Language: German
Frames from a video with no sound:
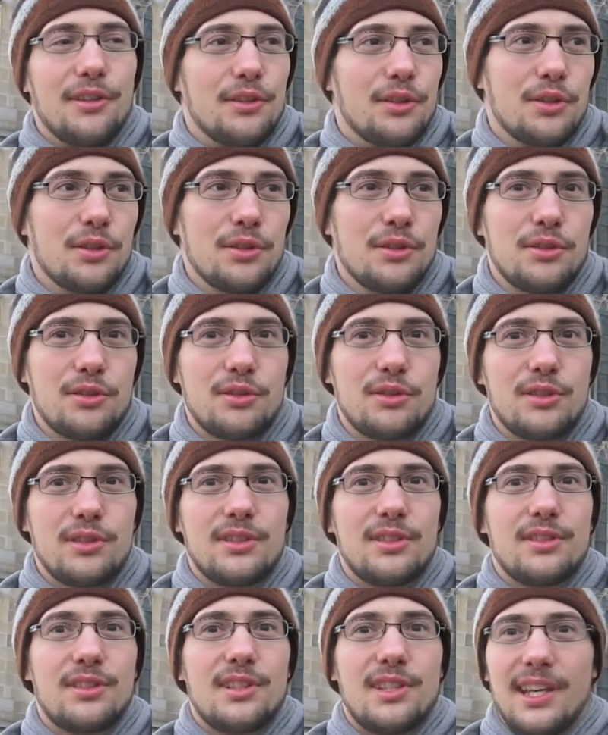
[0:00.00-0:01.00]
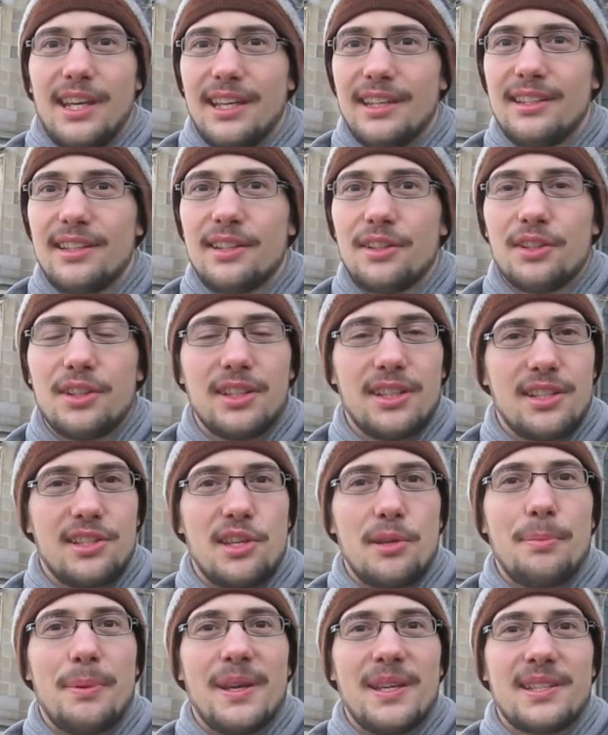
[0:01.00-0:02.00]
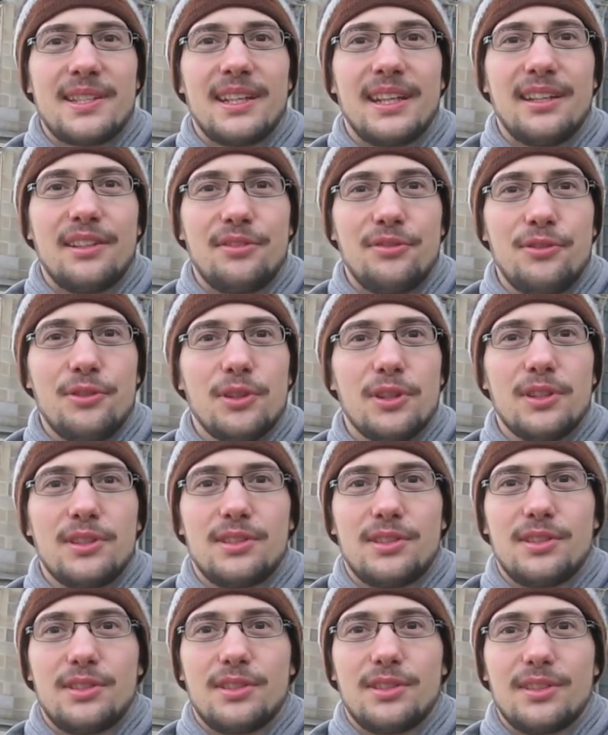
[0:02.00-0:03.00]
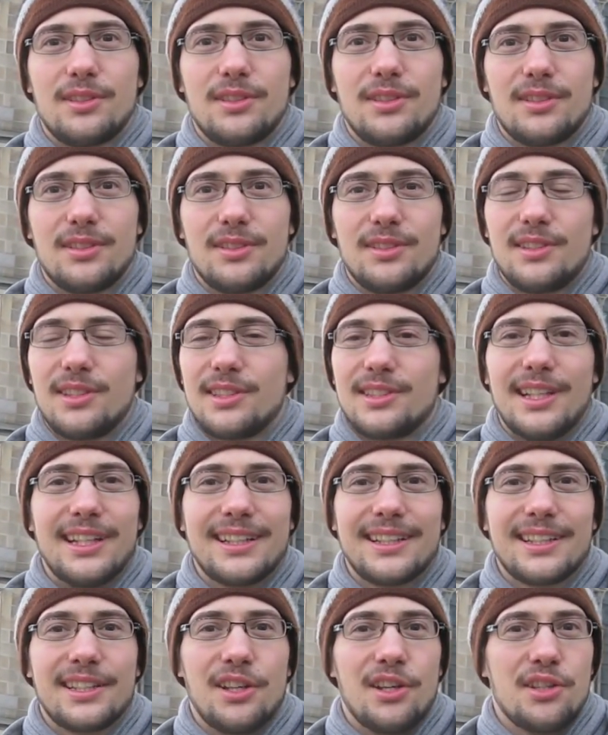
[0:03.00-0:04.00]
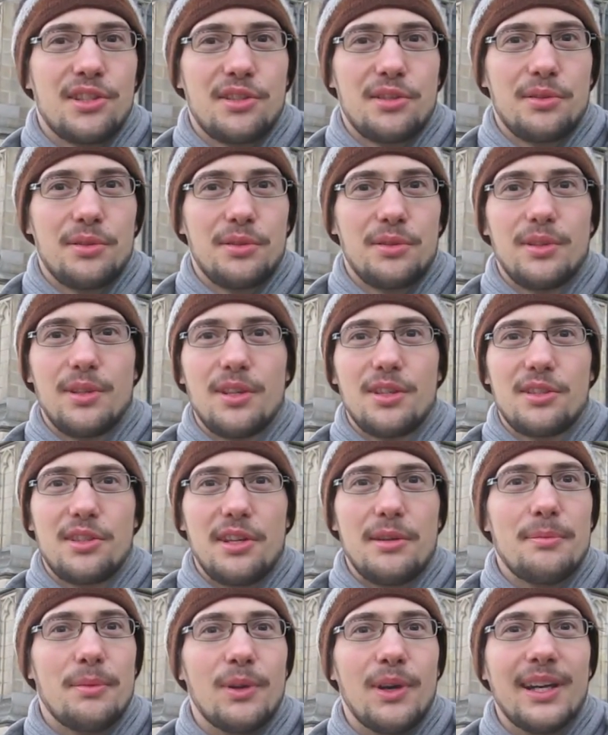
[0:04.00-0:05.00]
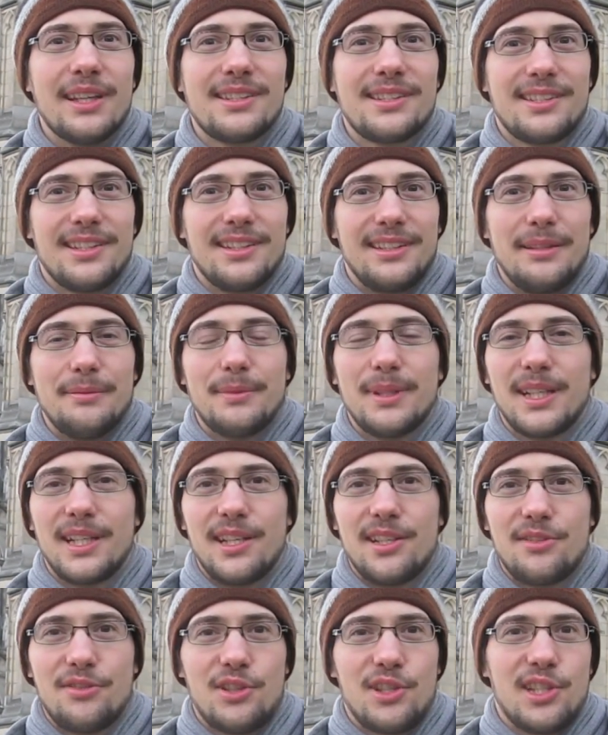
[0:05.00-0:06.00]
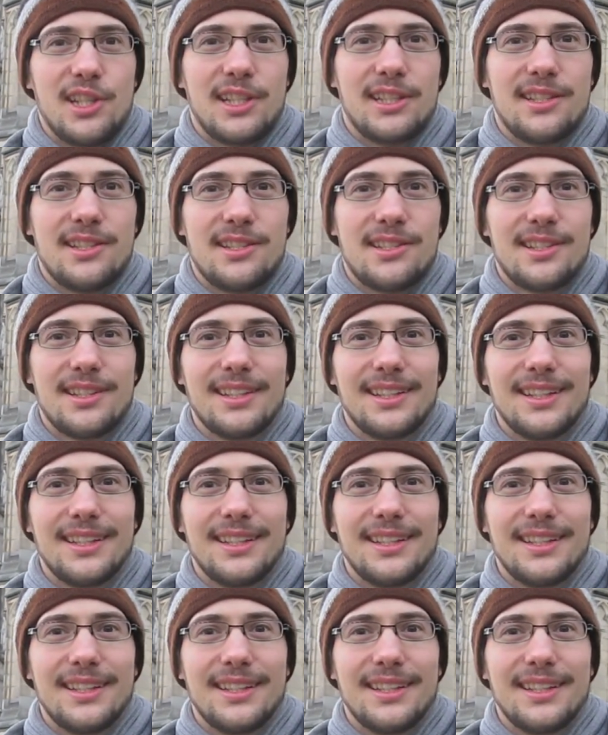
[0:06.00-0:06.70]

Und das Handy oder das GPS-Gerät führt dich dann genau zu, zu dem Ort, an dem der Cache versteckt ist.